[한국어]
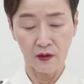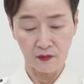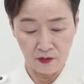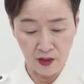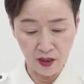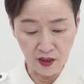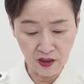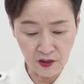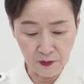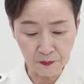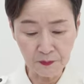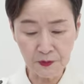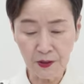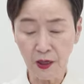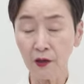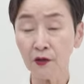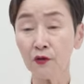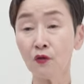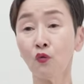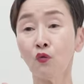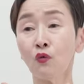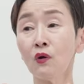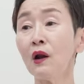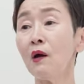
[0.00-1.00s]
내
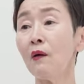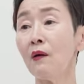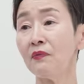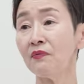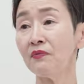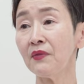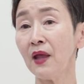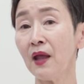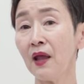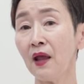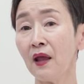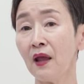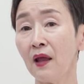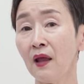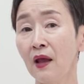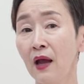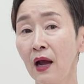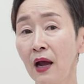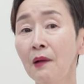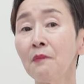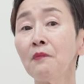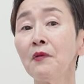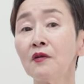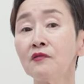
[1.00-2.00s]
집착이 올라왔네.
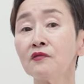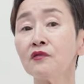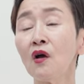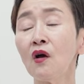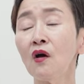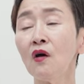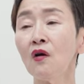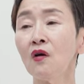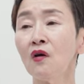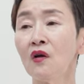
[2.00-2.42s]
하면서